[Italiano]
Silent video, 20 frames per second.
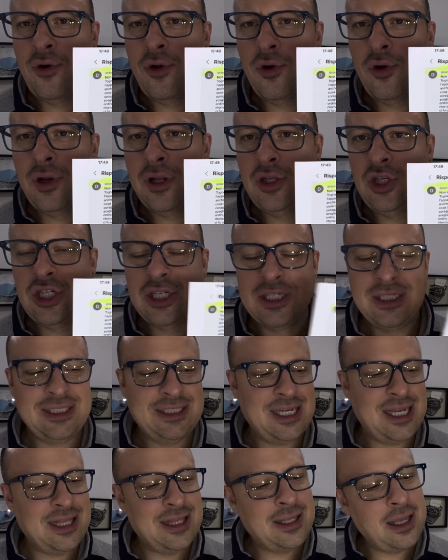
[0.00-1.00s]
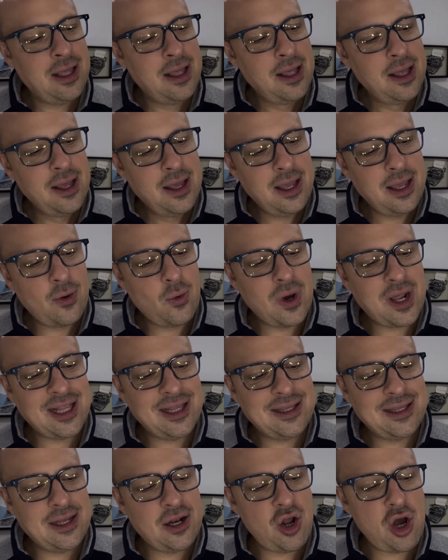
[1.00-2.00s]
alle ore
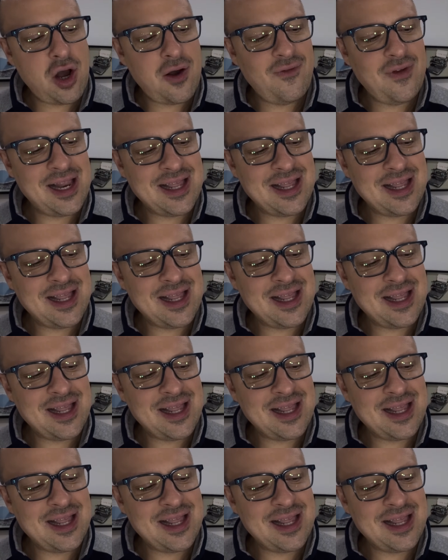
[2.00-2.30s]
17.49,